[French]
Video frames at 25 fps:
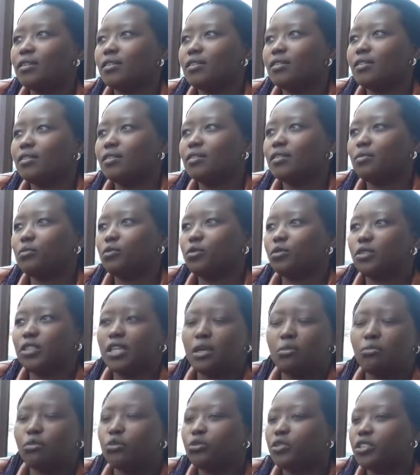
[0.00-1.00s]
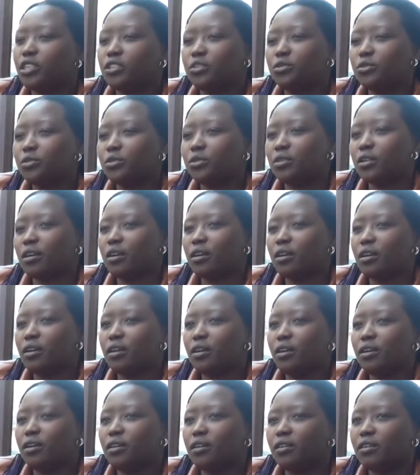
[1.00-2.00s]
c'est bon, c'est un processus hein.
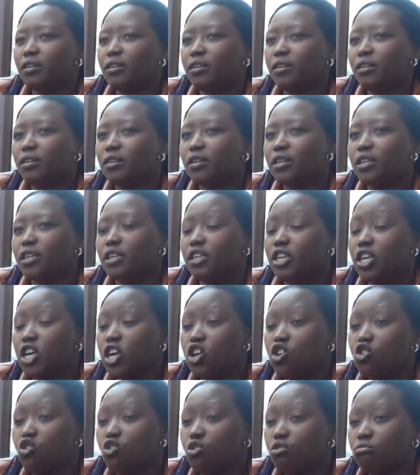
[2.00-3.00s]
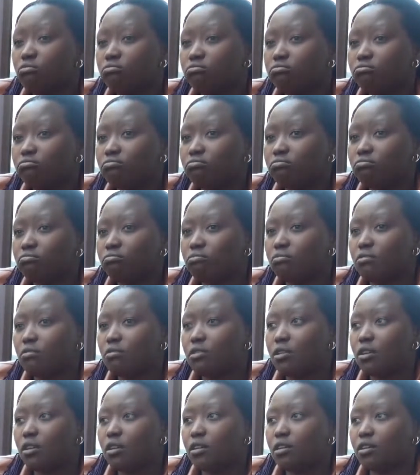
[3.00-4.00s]
euh, qui est long,
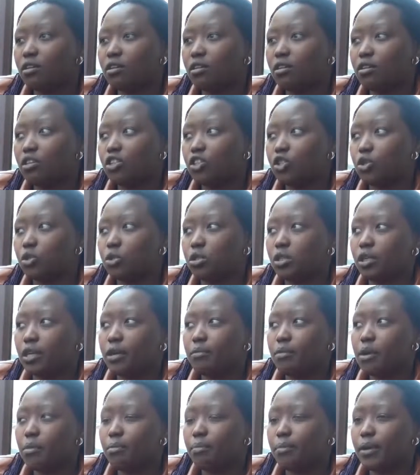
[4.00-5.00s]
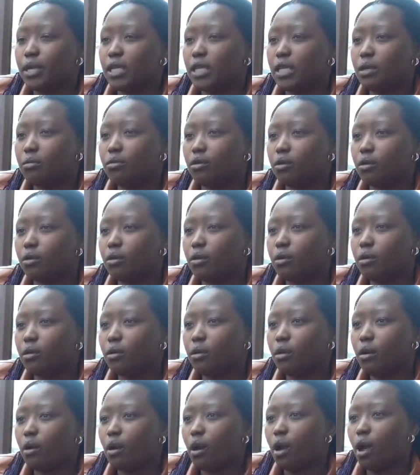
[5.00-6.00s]
et je dirais même pénible.
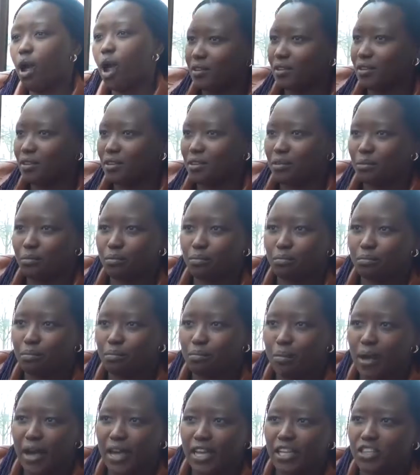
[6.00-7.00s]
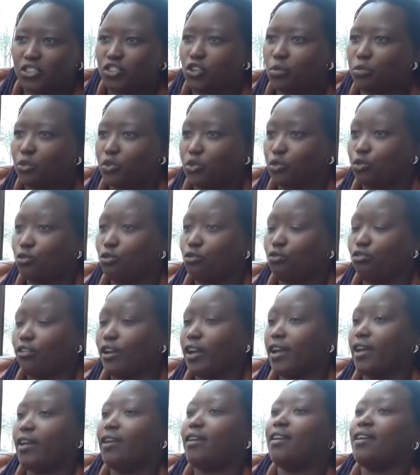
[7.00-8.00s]
Et par exemple, je
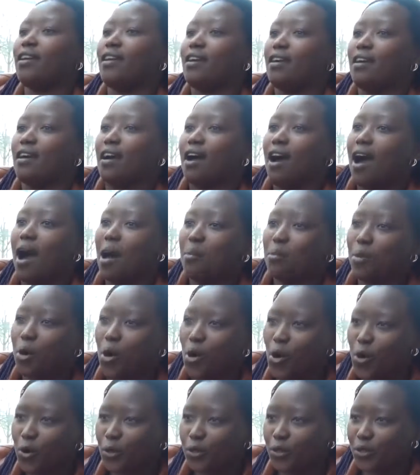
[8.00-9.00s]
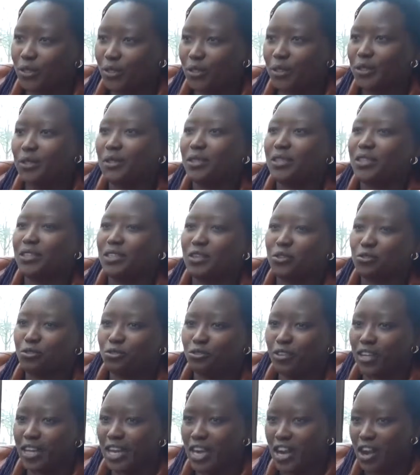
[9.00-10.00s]
devrais apprendre une
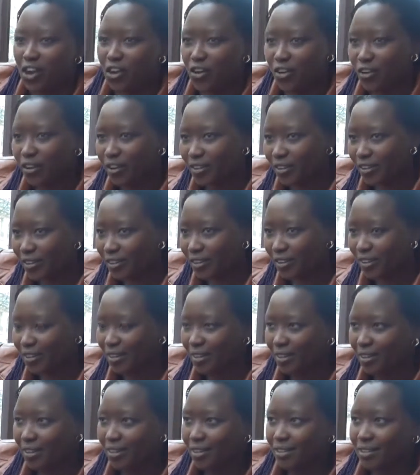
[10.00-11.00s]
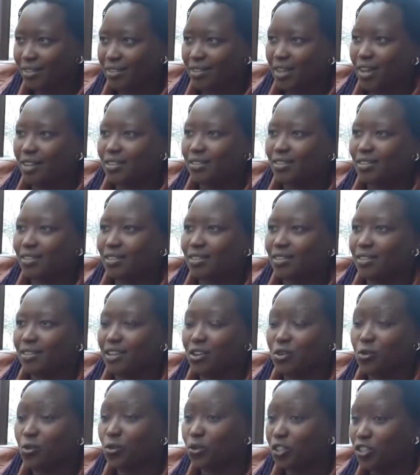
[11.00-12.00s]
nouvelle langue. Ça, c'est une
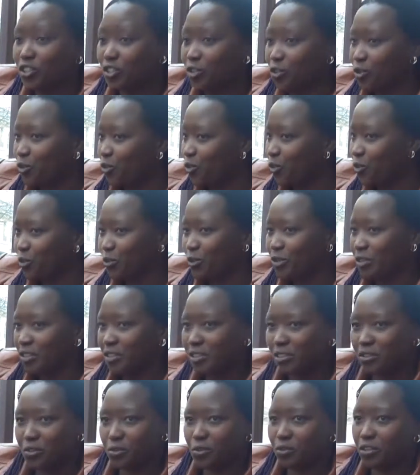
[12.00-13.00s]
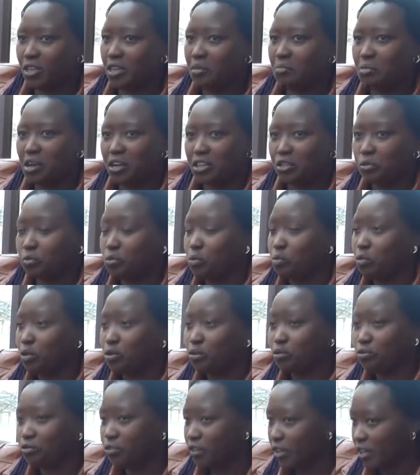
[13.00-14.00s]
condition. Sinon, au Danemark, tu ne peux pas
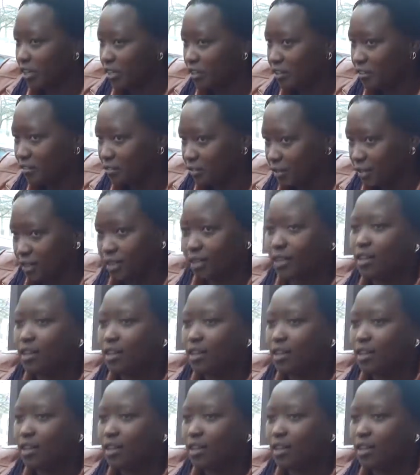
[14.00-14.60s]
te faire une vie.